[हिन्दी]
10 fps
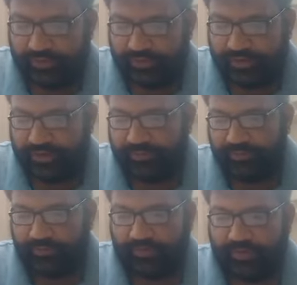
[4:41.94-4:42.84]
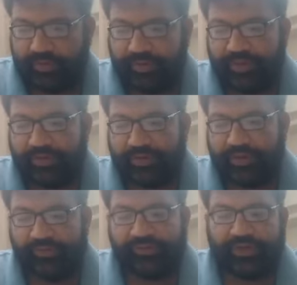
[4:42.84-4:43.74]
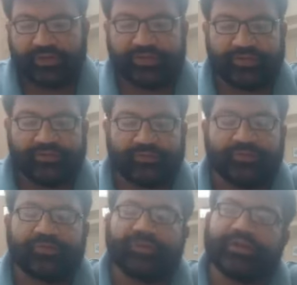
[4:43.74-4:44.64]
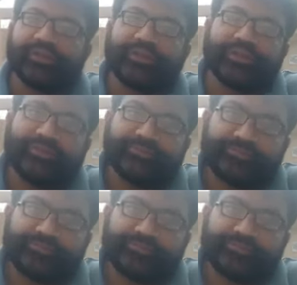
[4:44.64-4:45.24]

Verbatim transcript: जो है वो हमें काफ़ी हद तक सपोर्ट करता है